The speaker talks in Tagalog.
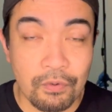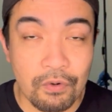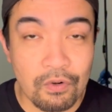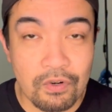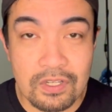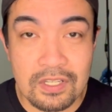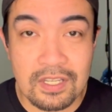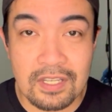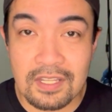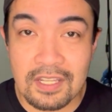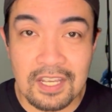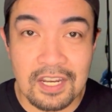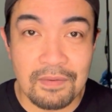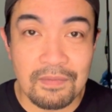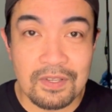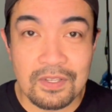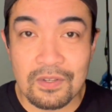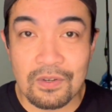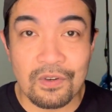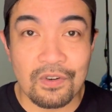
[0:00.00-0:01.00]
Of course, hindi
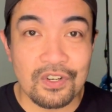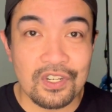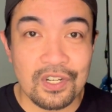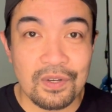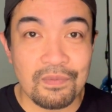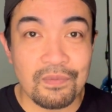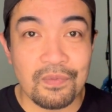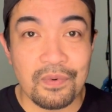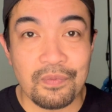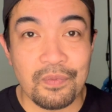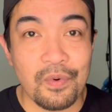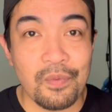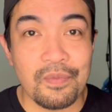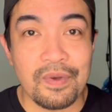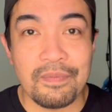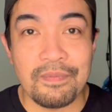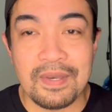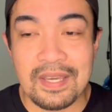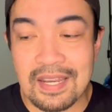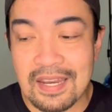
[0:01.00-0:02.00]
naman siguro siya
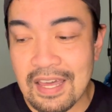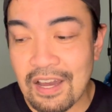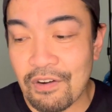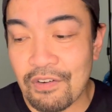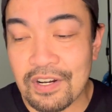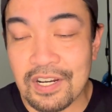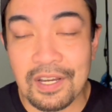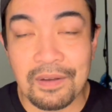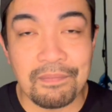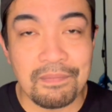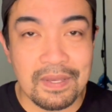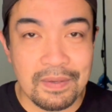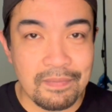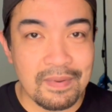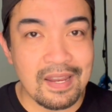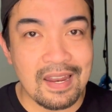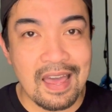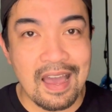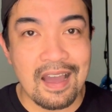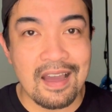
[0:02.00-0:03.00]
bumibilang o
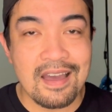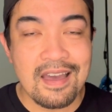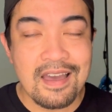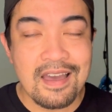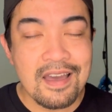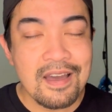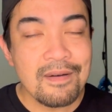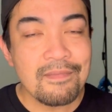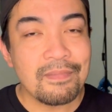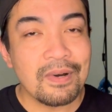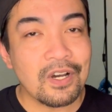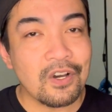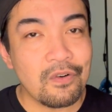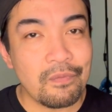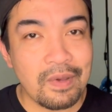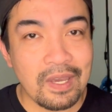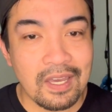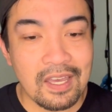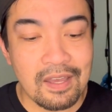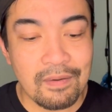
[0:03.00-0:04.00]
nagbibilang pag
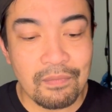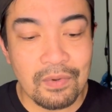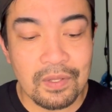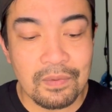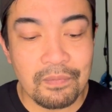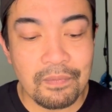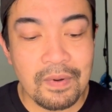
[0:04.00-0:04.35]
kumikembot.